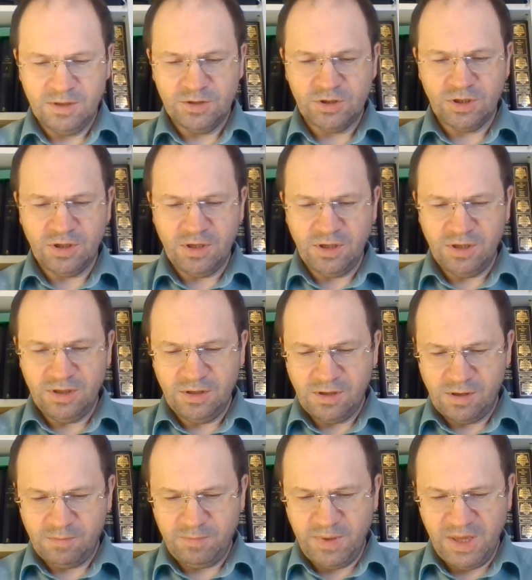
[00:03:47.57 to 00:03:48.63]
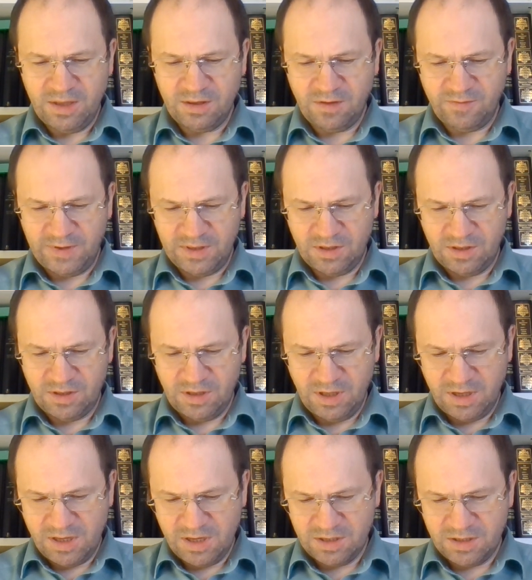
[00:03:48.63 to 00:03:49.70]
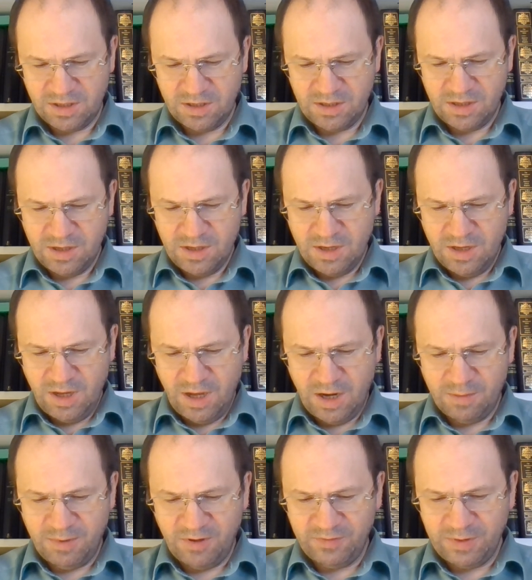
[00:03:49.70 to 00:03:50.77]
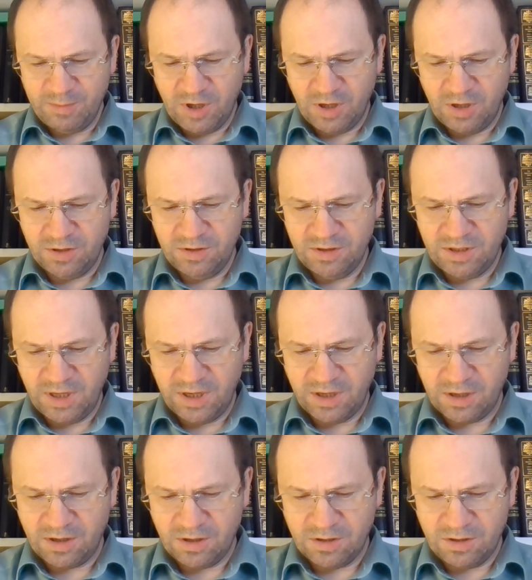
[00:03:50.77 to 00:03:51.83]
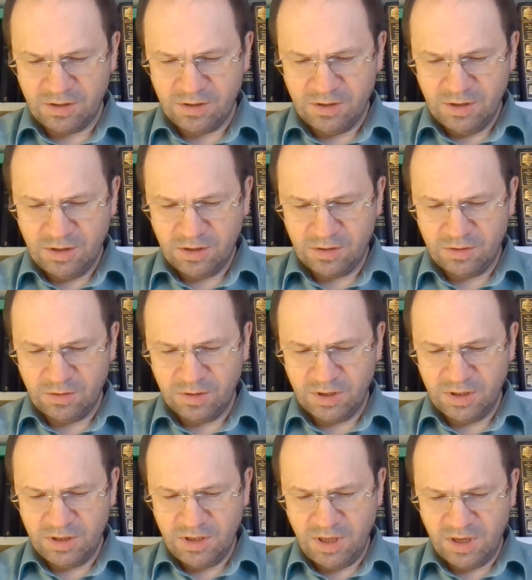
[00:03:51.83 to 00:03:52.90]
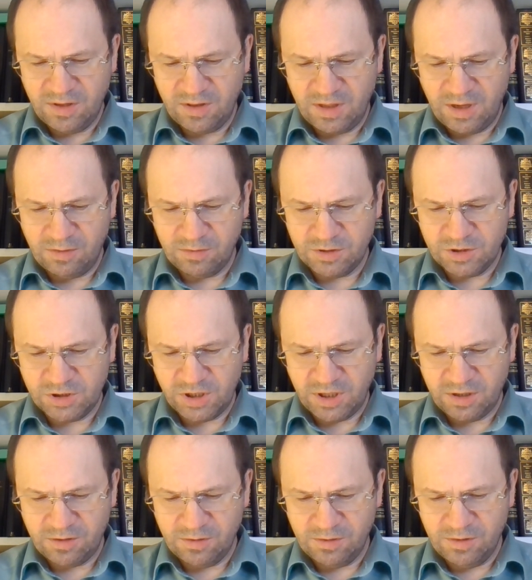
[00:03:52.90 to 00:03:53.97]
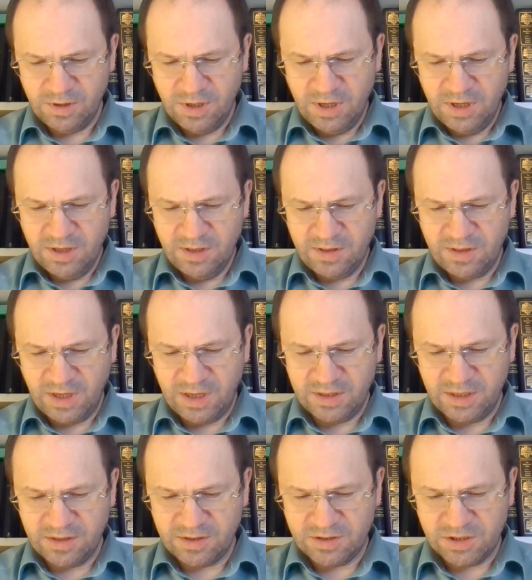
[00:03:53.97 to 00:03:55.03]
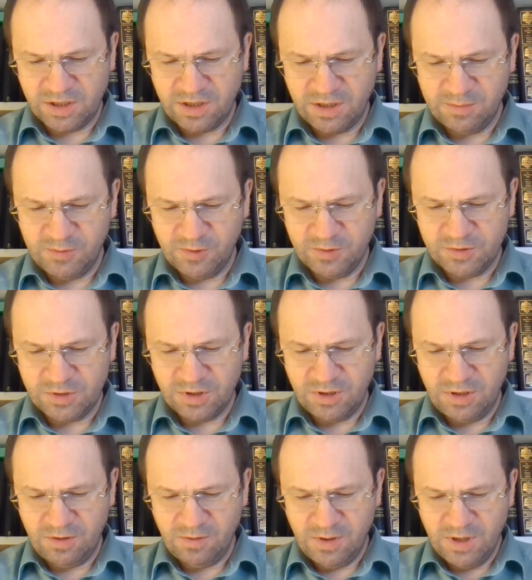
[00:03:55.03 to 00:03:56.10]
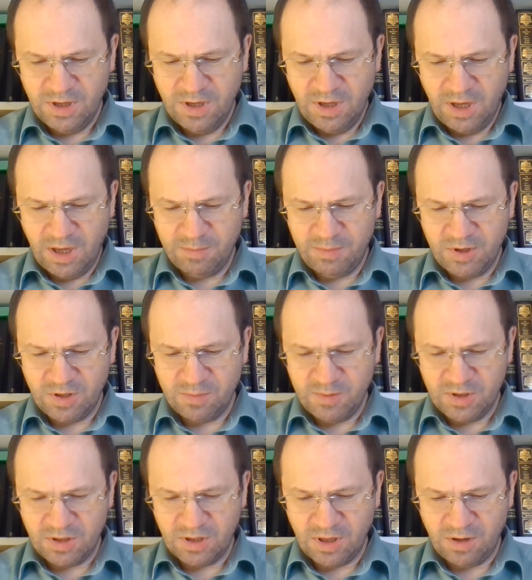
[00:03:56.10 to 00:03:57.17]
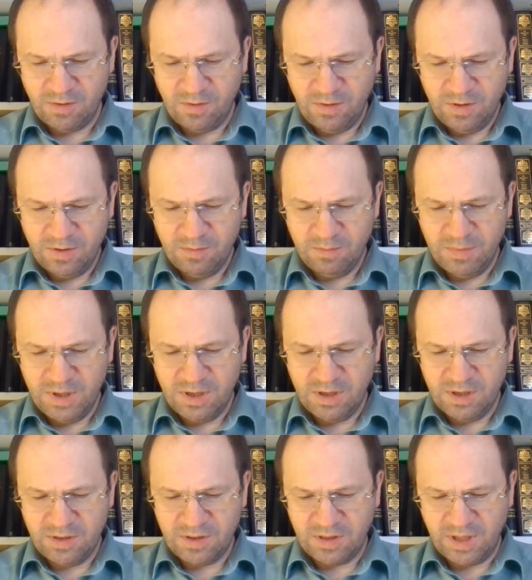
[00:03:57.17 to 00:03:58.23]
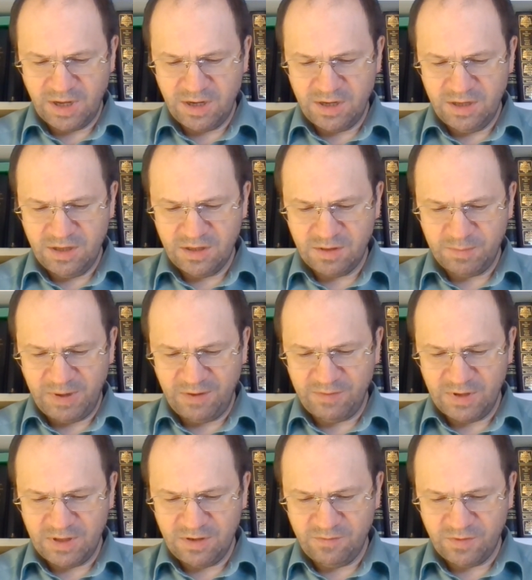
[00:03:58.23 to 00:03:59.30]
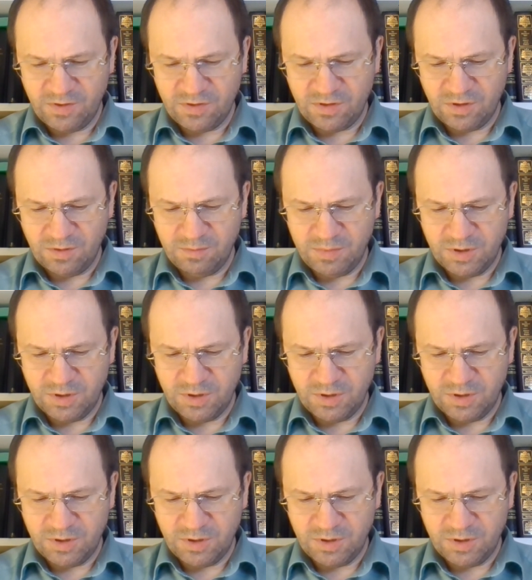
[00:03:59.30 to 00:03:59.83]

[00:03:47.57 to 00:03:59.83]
czyli 5:21, albowiem on tego, który nie znał grzechu, za nas grzechem uczynił, abyśmy się my stali sprawiedliwością